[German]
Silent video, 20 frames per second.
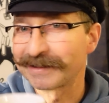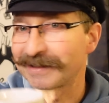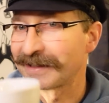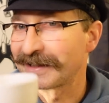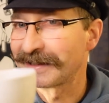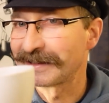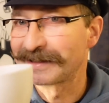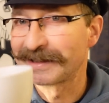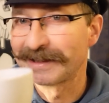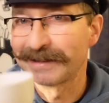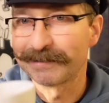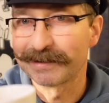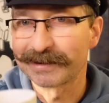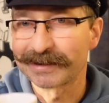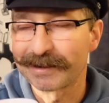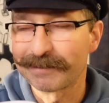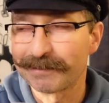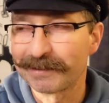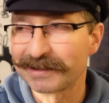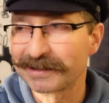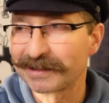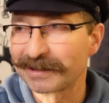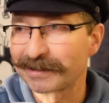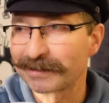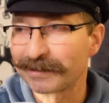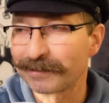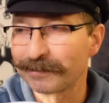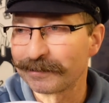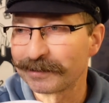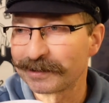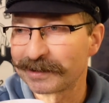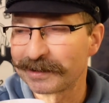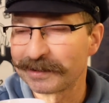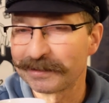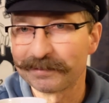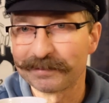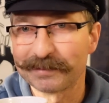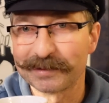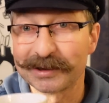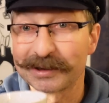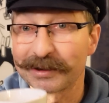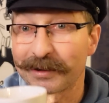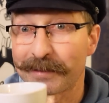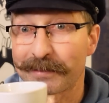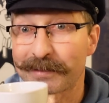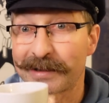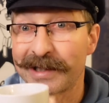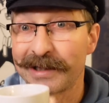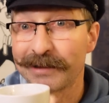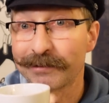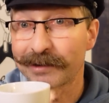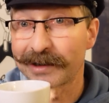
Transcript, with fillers: Terence Hill war damals das Größte. Ist auch im Kino